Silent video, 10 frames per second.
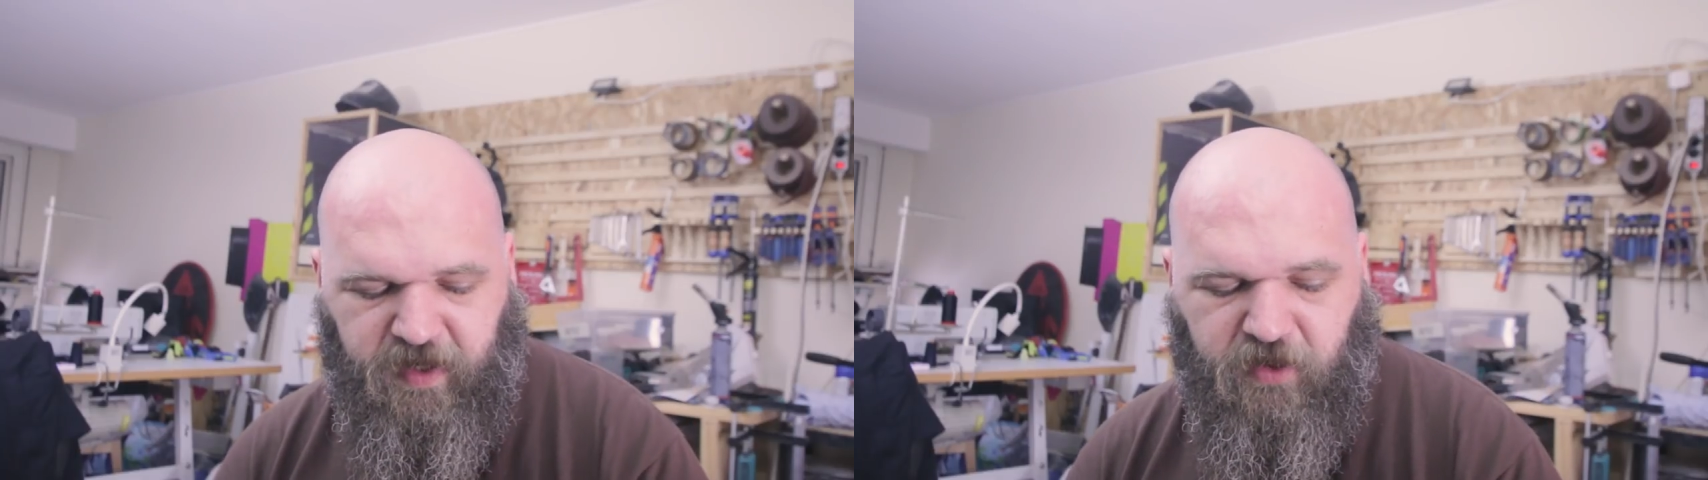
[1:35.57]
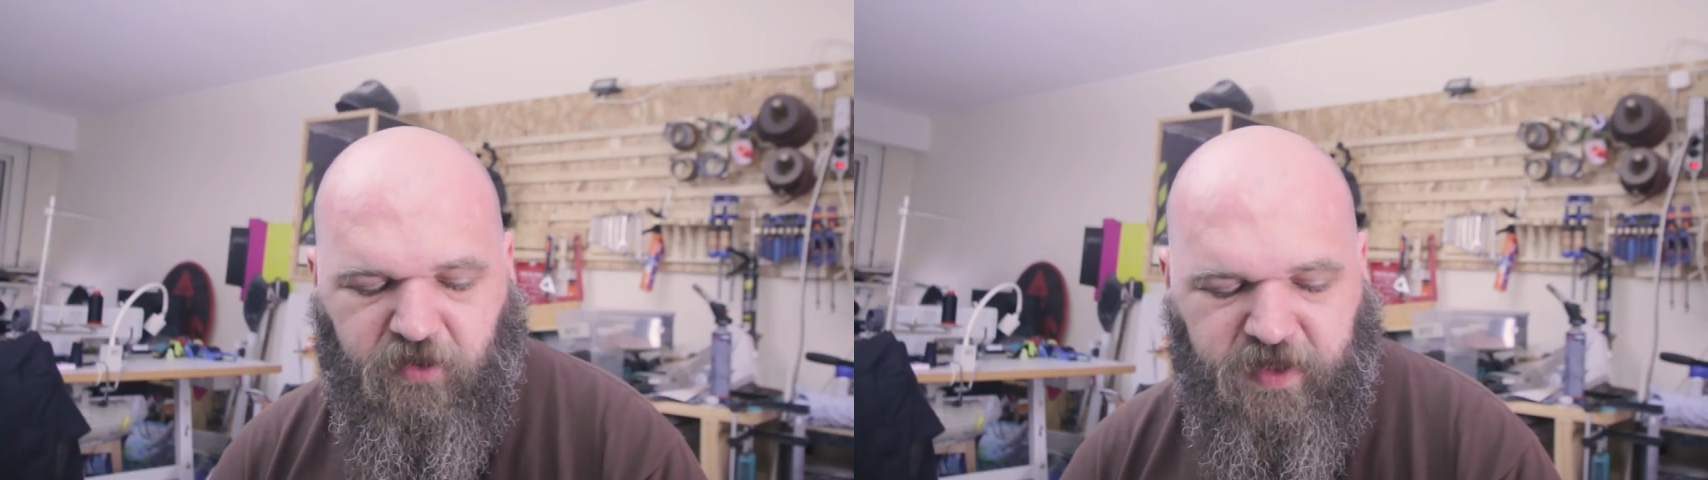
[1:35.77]

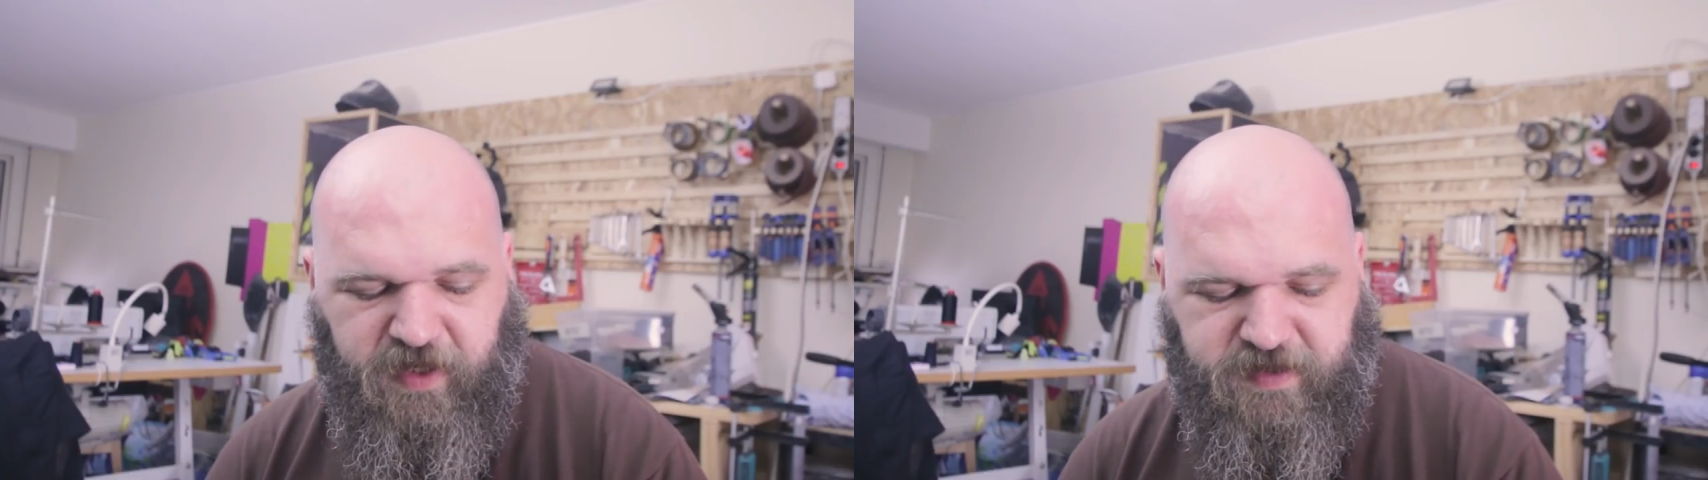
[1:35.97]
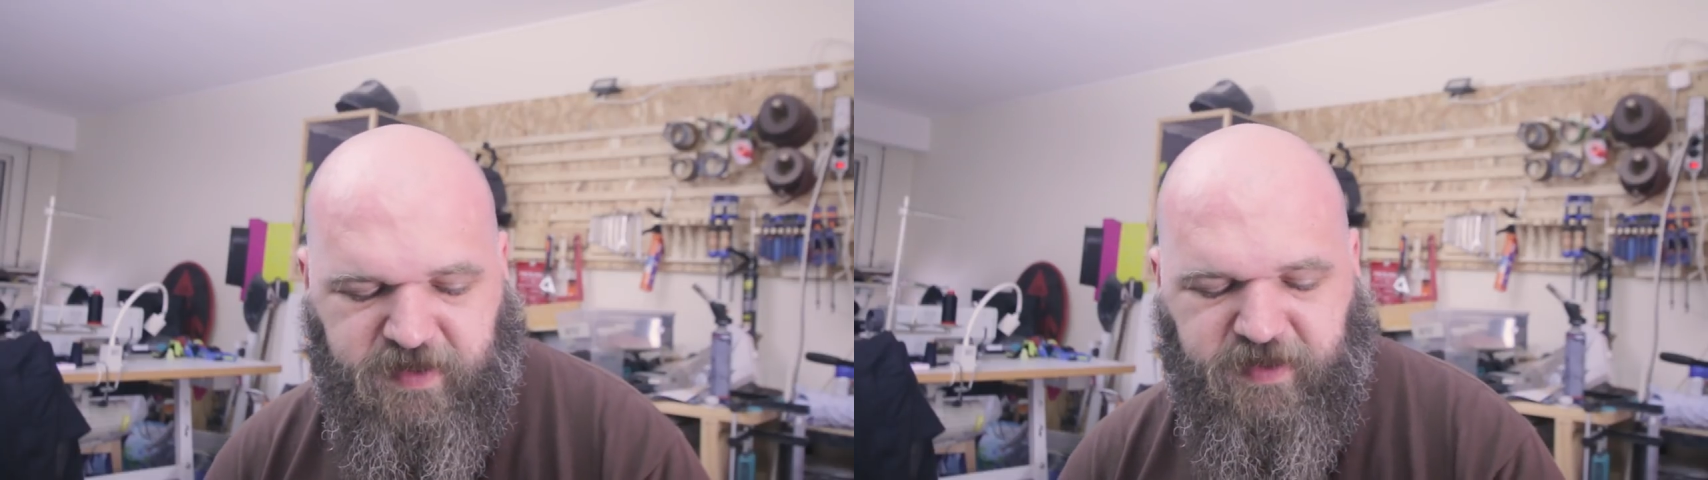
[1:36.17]
à
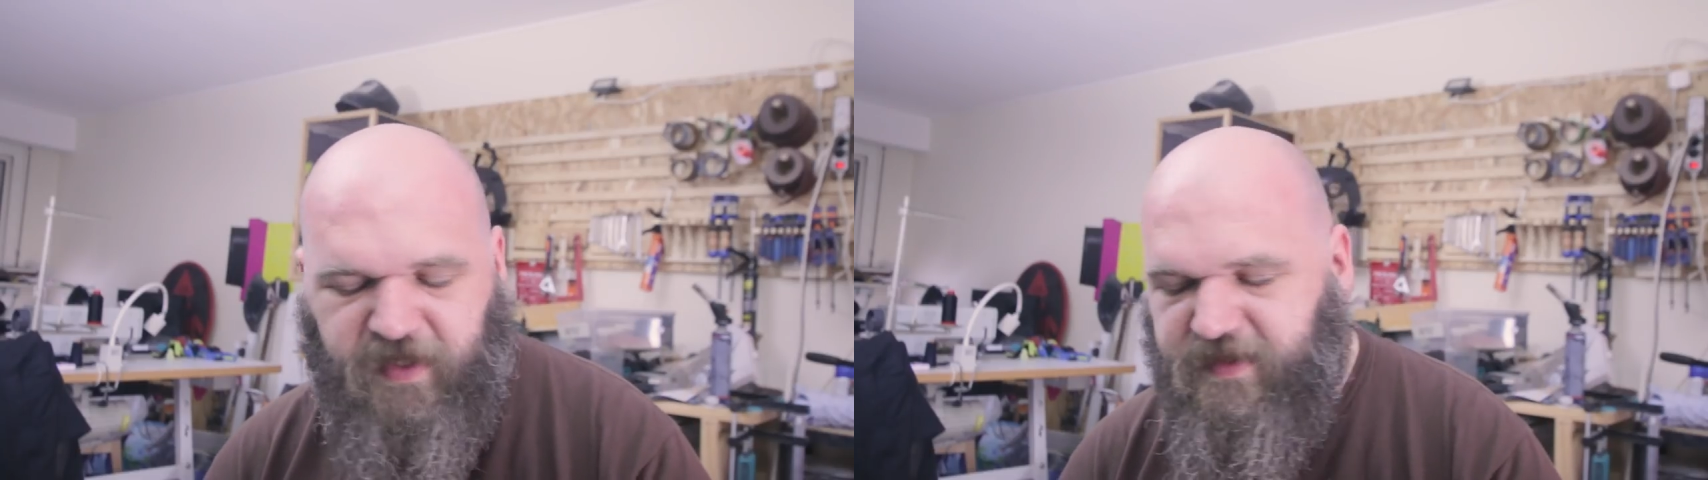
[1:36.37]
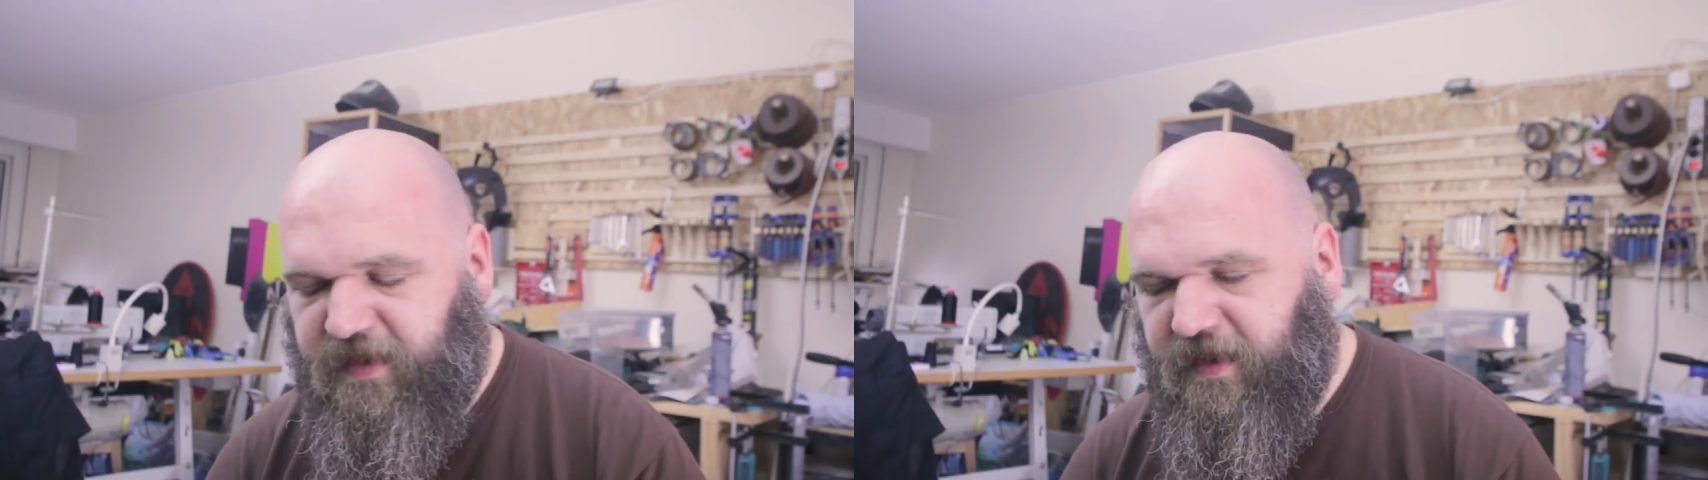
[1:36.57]
coller, etc.
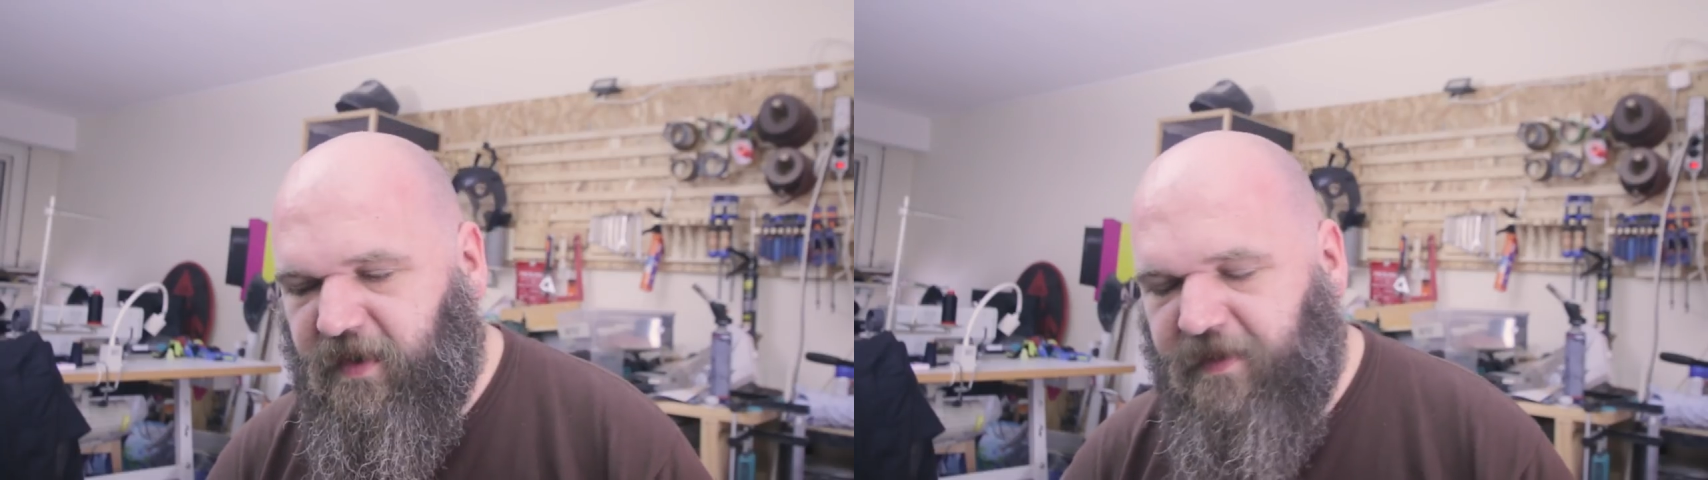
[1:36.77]
etc.